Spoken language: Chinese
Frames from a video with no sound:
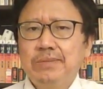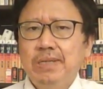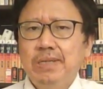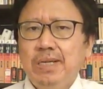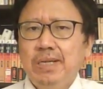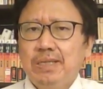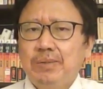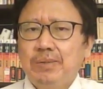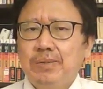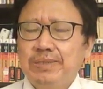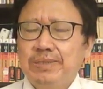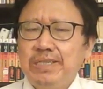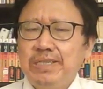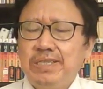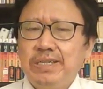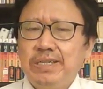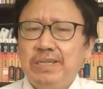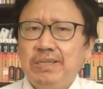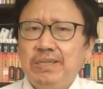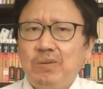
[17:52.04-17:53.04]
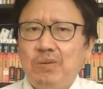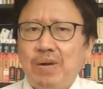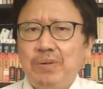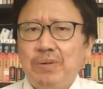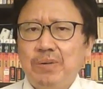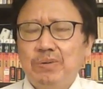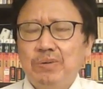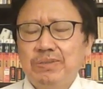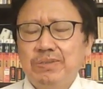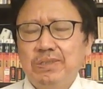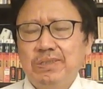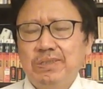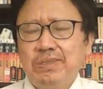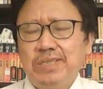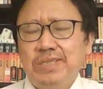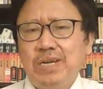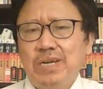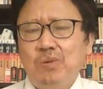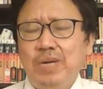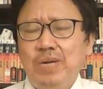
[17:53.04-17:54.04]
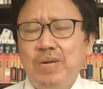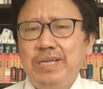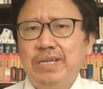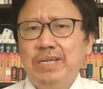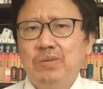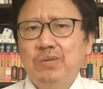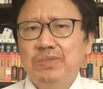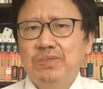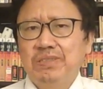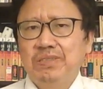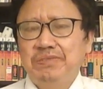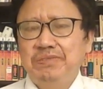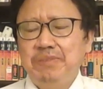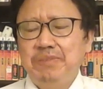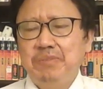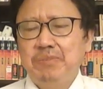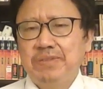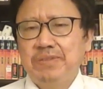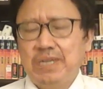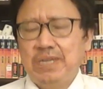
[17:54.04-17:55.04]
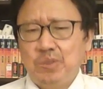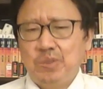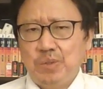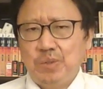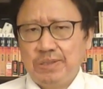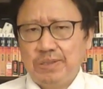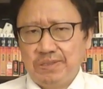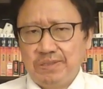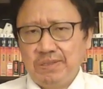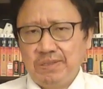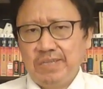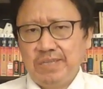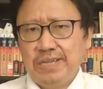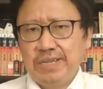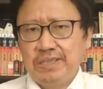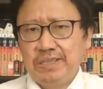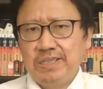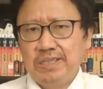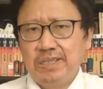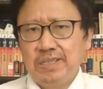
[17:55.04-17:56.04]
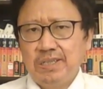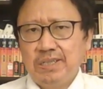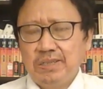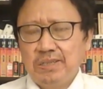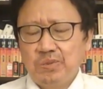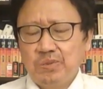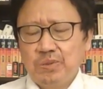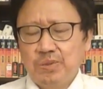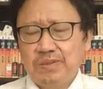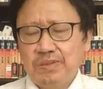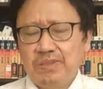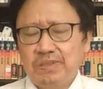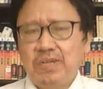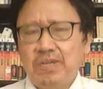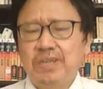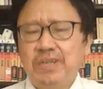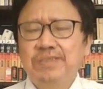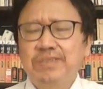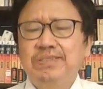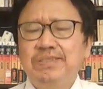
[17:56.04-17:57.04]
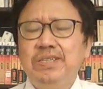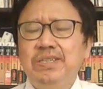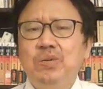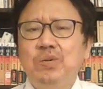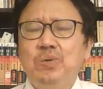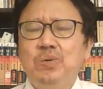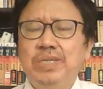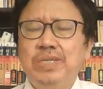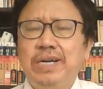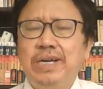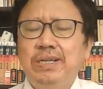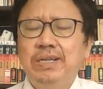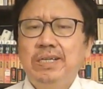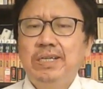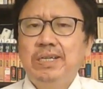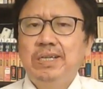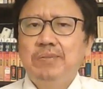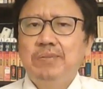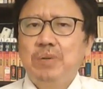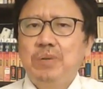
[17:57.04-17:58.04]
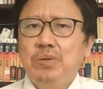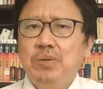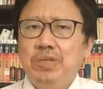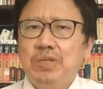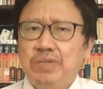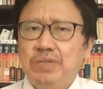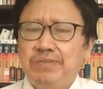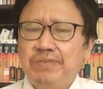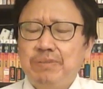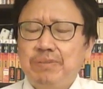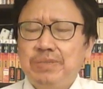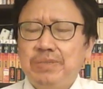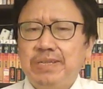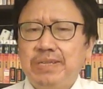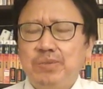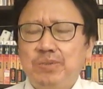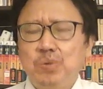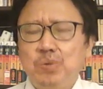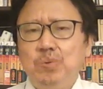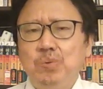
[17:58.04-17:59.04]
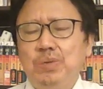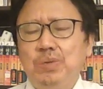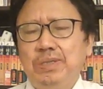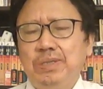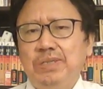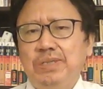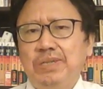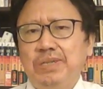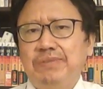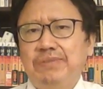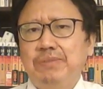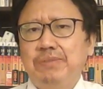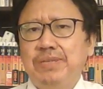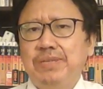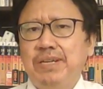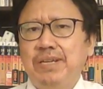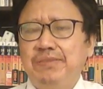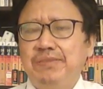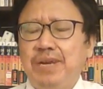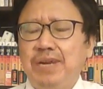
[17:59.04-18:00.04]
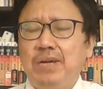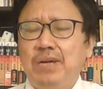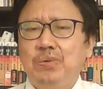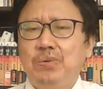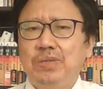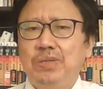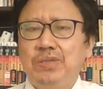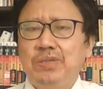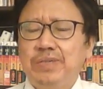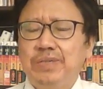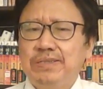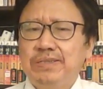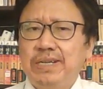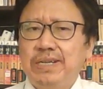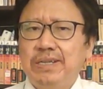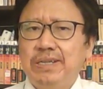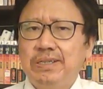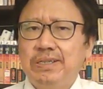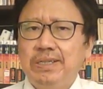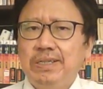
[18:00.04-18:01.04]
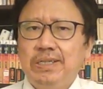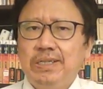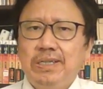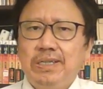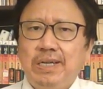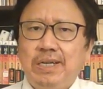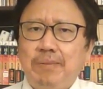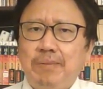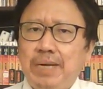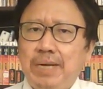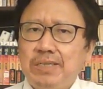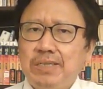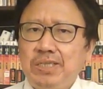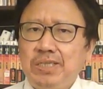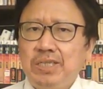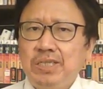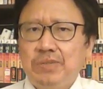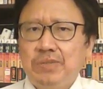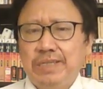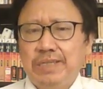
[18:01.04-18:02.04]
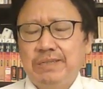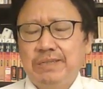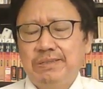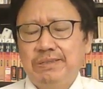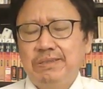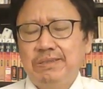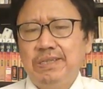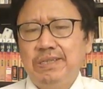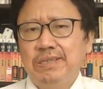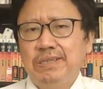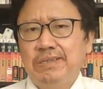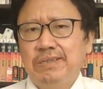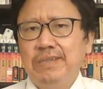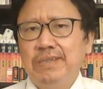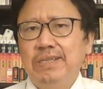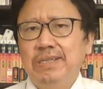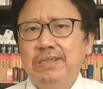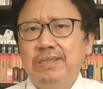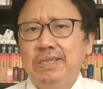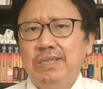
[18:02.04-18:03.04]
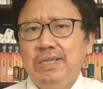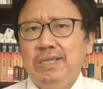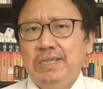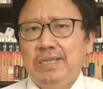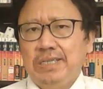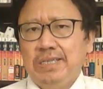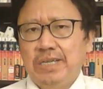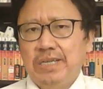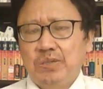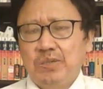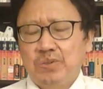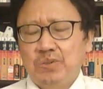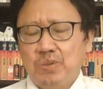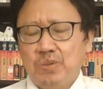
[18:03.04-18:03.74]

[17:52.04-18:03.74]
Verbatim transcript: 那么这些华为公司相关联的公司分布在全世界各地，说至少二十一个国家，包括有的分布在中国，有的分布在法国，有的在啊巴西，有的在智利等等，也就是说。